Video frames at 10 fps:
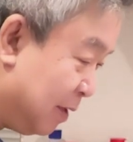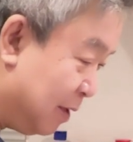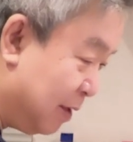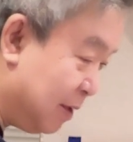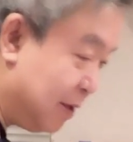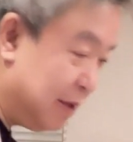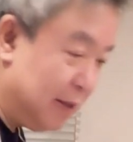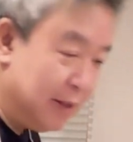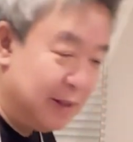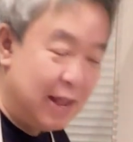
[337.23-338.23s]
่อ
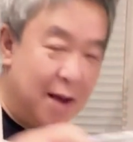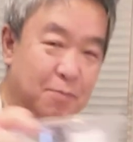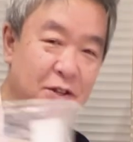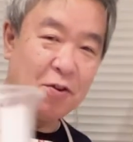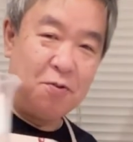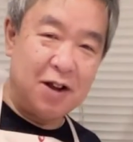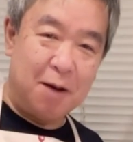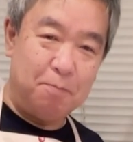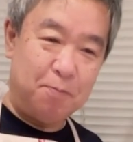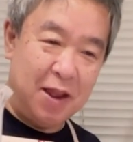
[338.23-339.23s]
น้ำสองกั
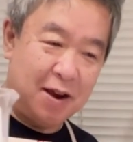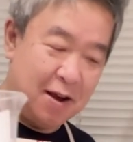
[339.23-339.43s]
ปนะค